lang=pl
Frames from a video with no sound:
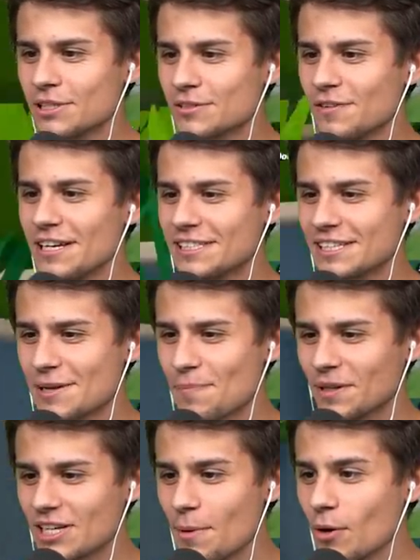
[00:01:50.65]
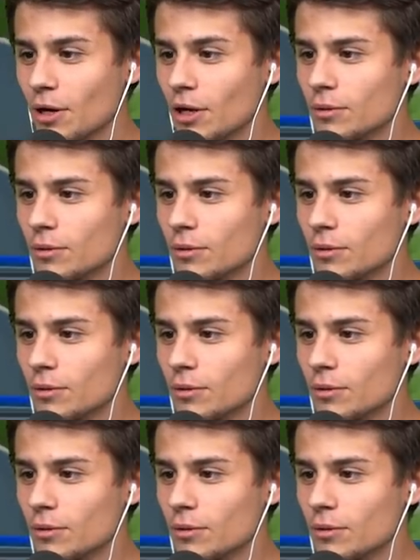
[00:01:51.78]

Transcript: Musisz wyjść! nie. Jestem pod ziemią!